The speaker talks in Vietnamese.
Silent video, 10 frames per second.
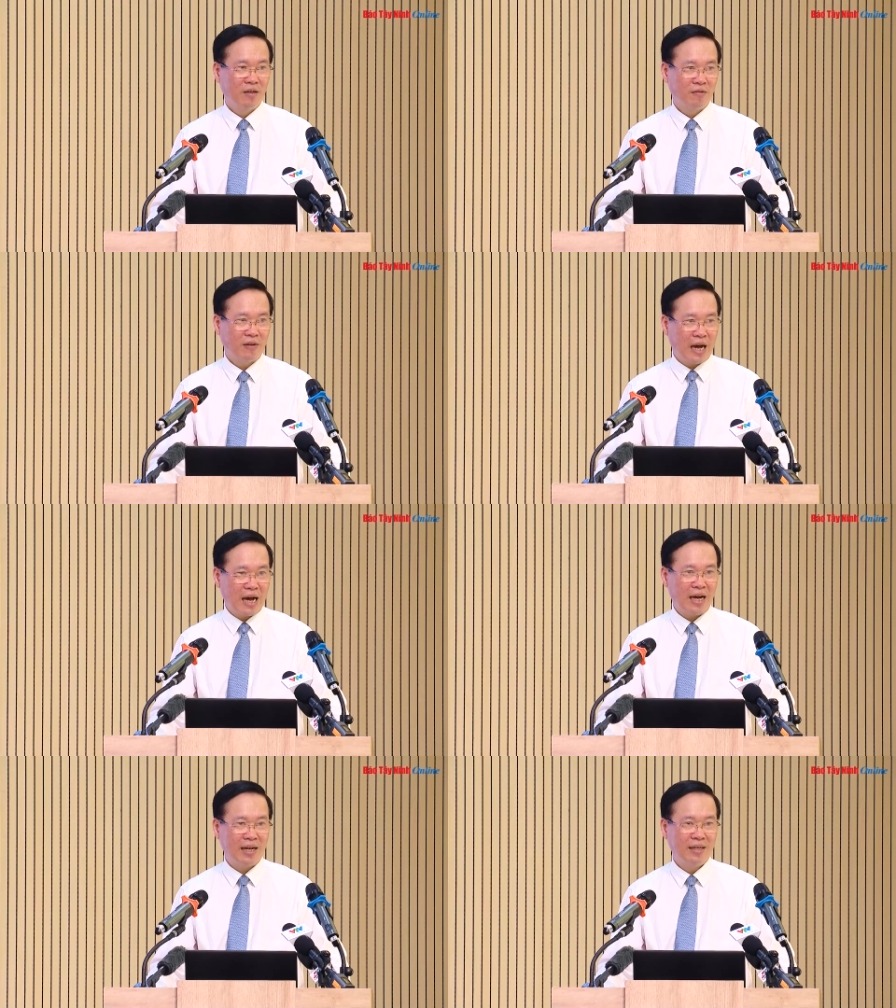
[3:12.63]

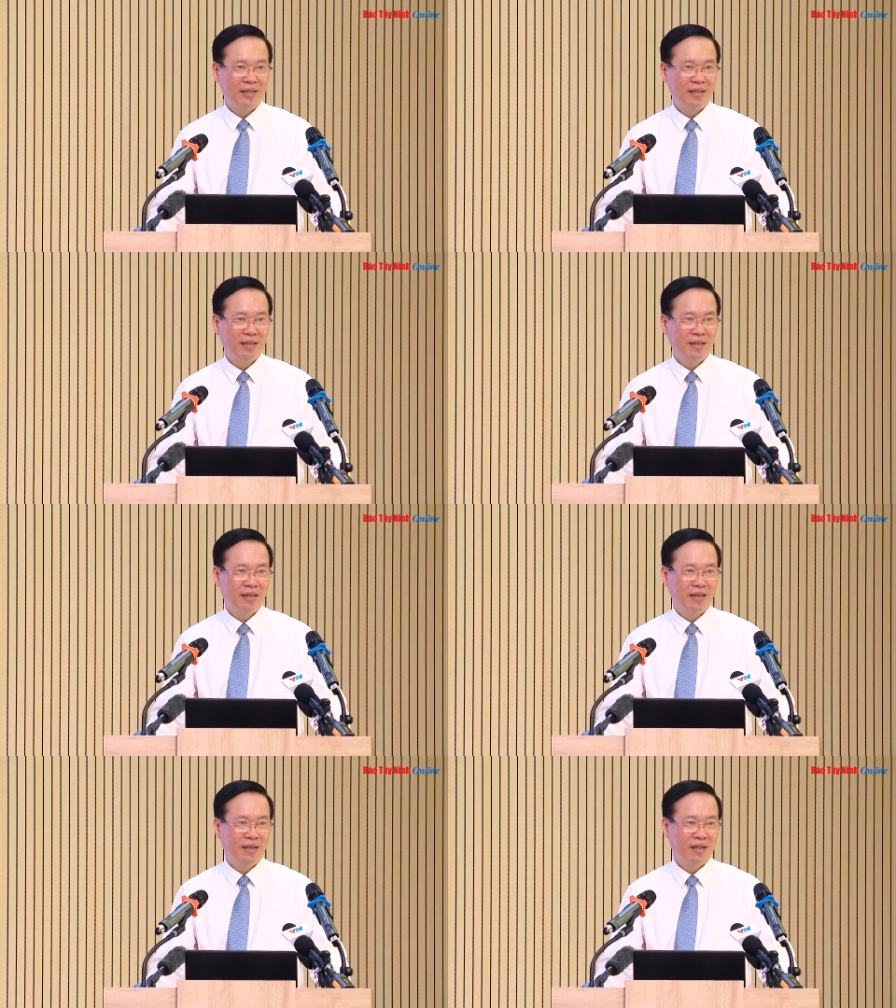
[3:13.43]
và
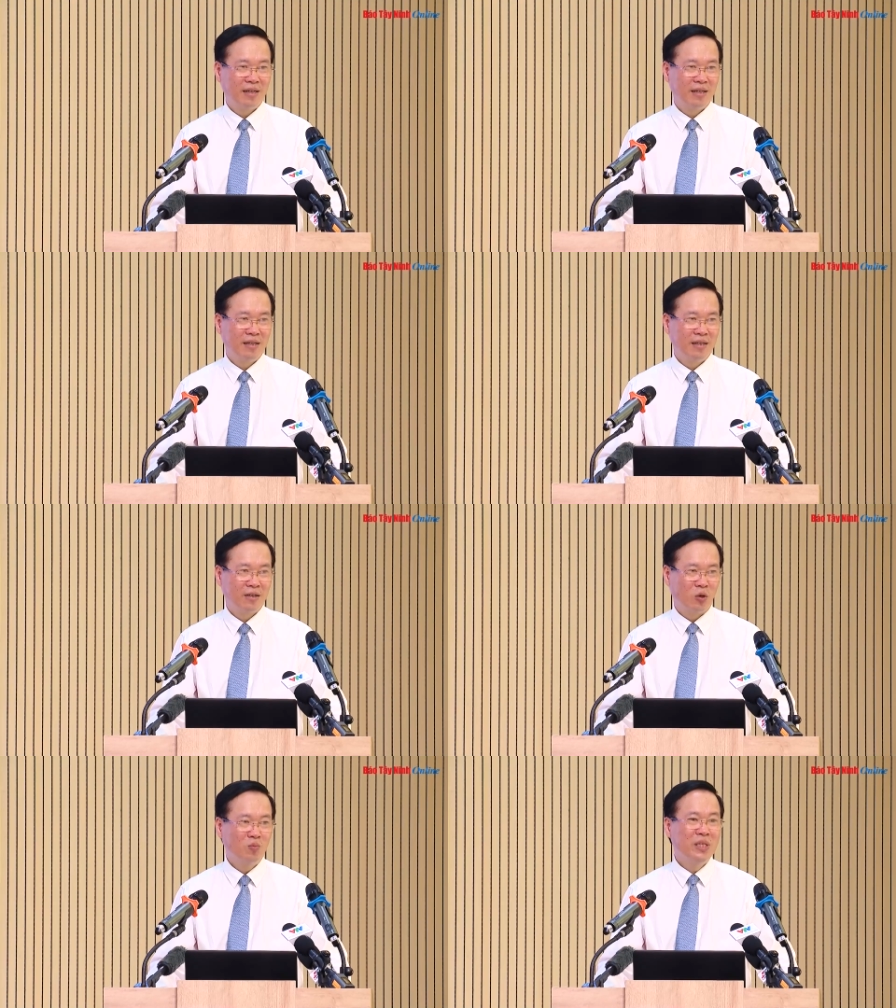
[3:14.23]

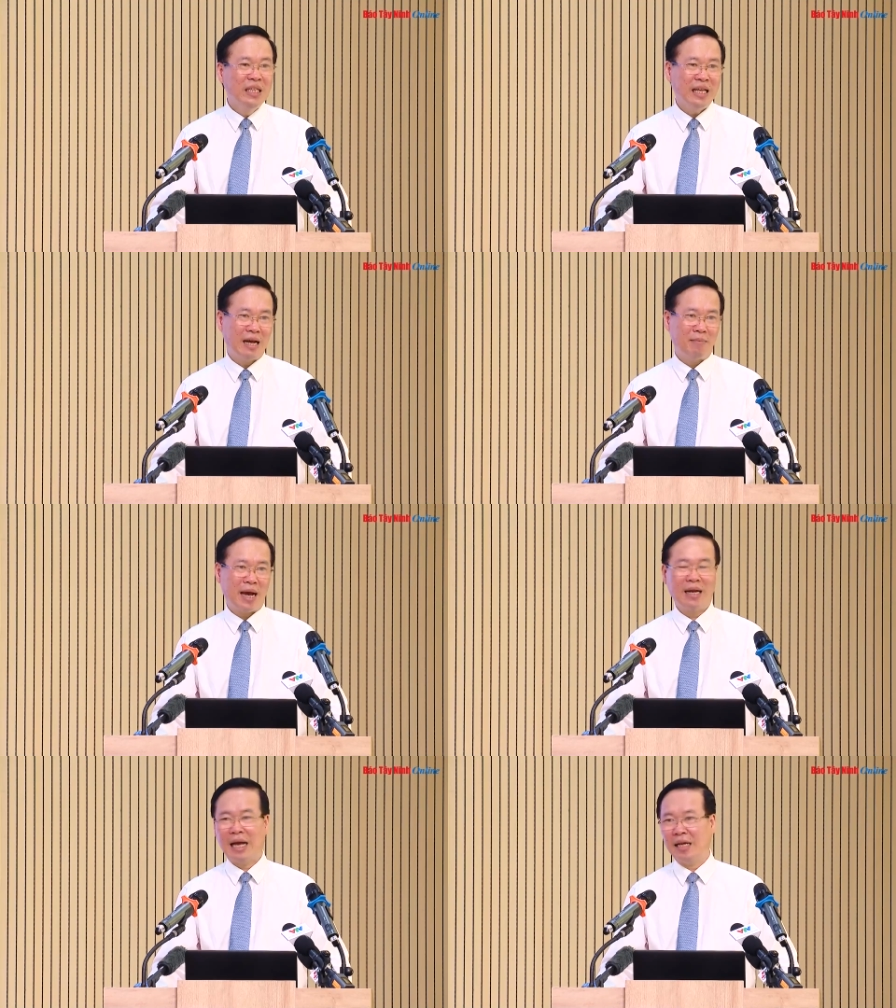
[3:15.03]
cũng chính là
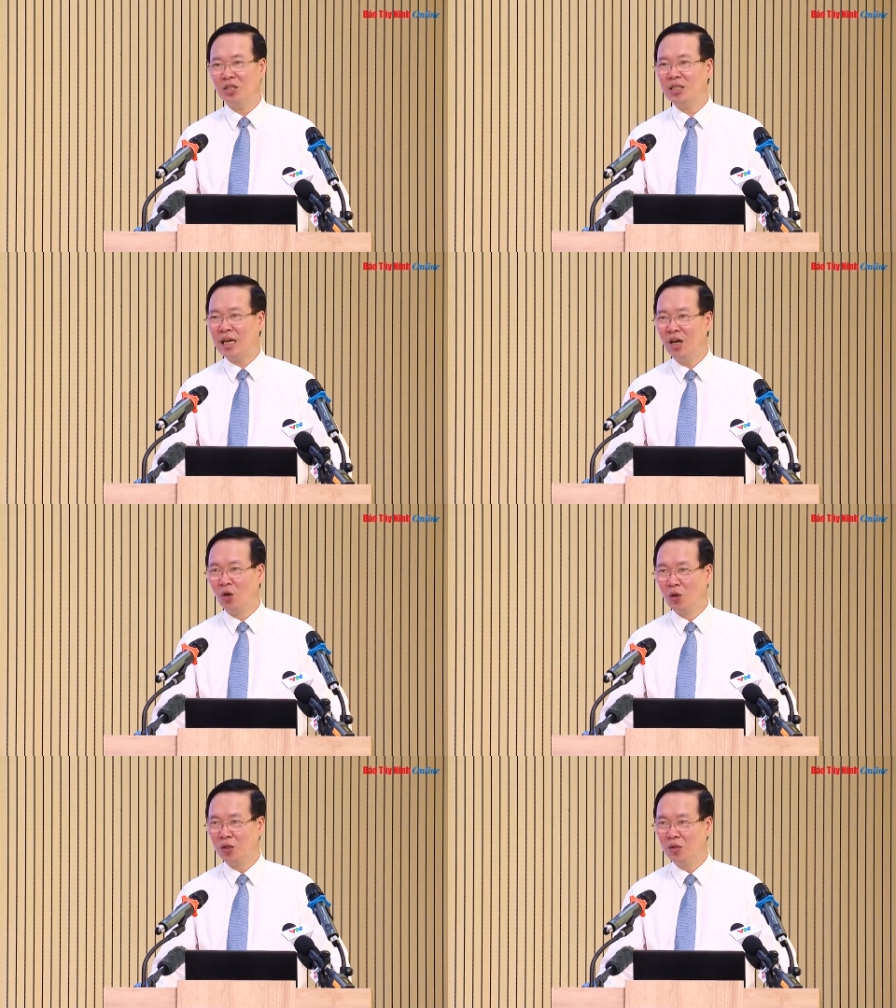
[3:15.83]
mang lại cho xã
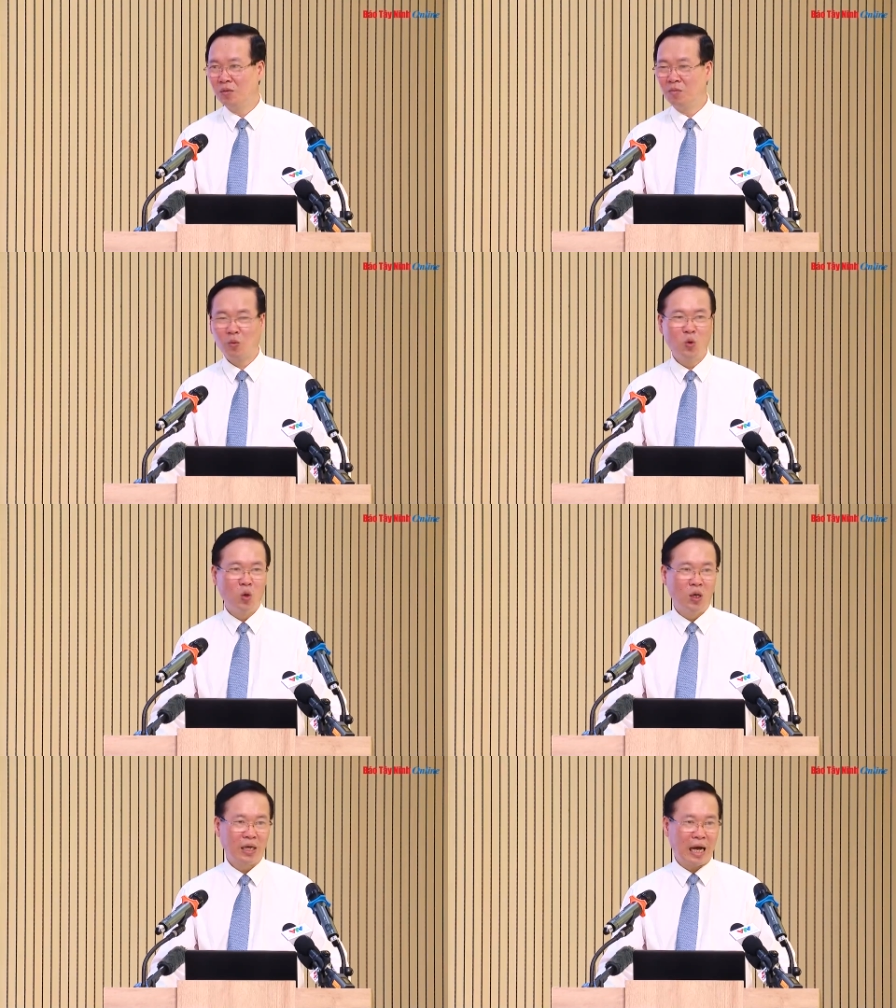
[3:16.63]
hội một
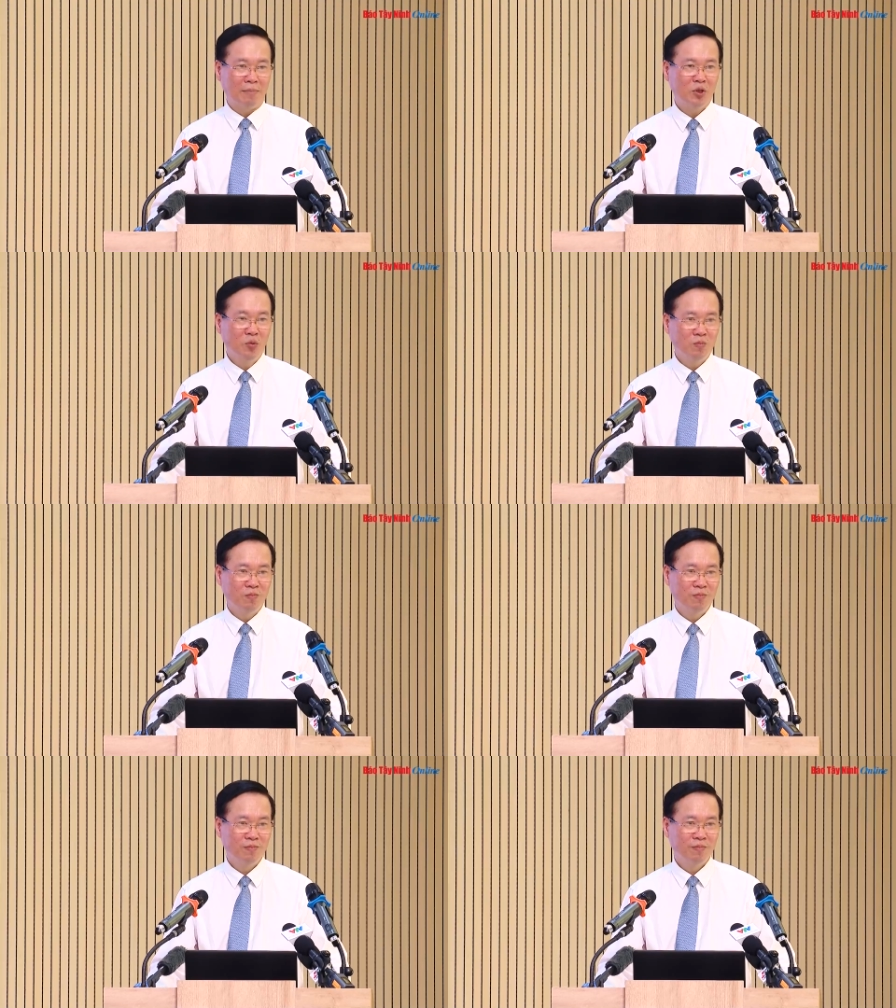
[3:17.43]
nguồn cảm xúc
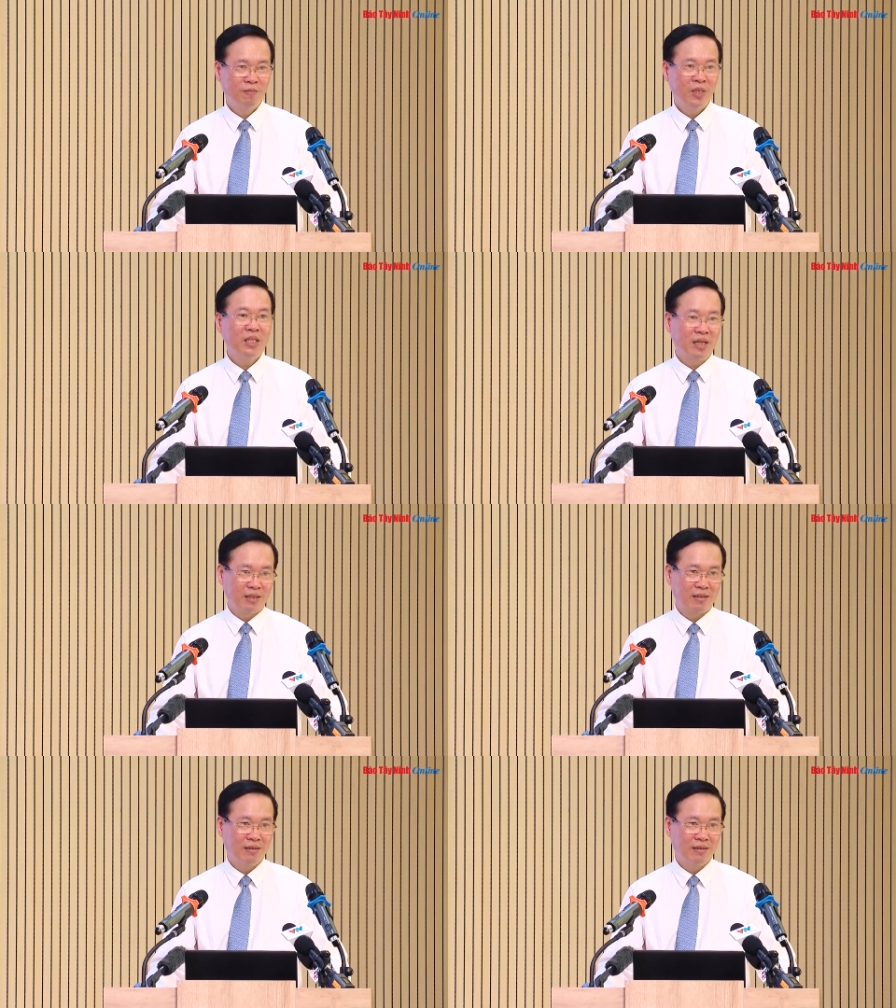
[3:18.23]
tích cực,